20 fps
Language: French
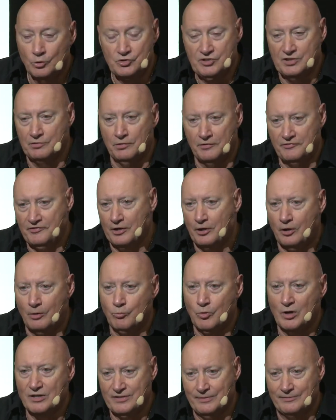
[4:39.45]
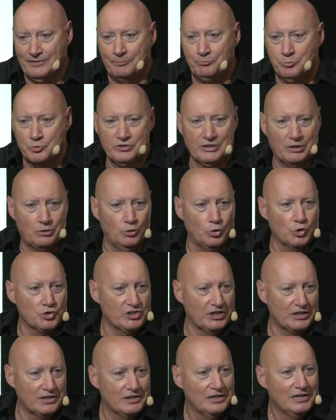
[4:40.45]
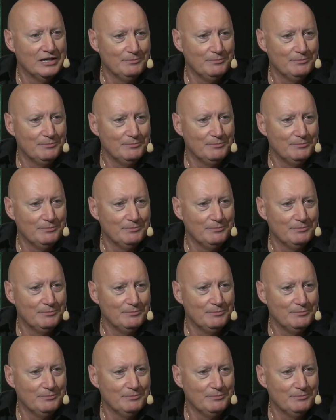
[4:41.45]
si tu veux le faire en bois, c'était plus écologique.